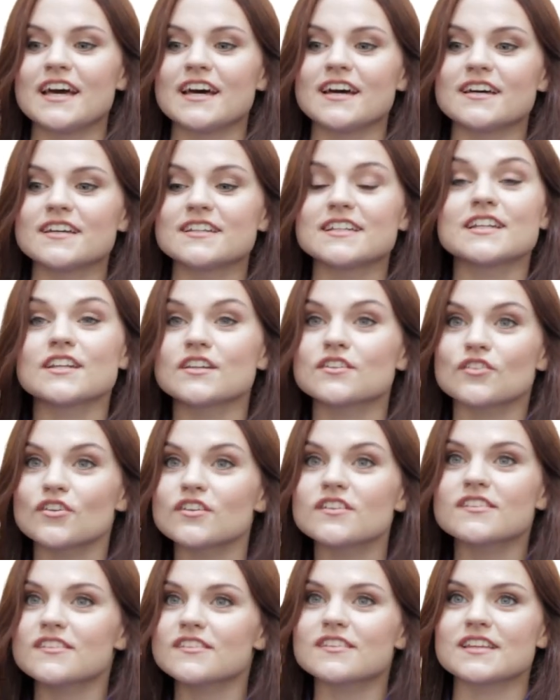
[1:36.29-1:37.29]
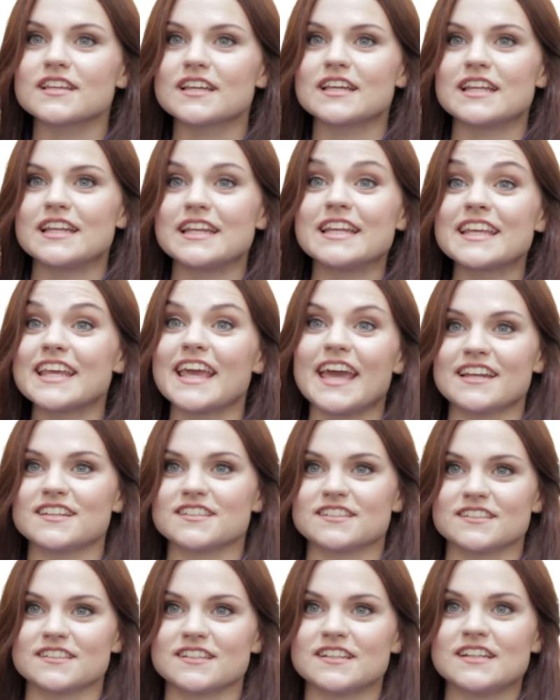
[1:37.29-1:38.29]
äh, den ich sonst nicht
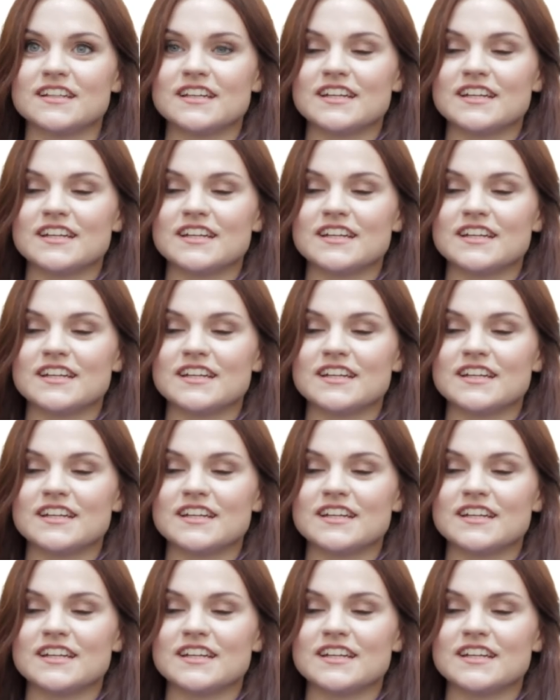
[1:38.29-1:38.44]
hätte.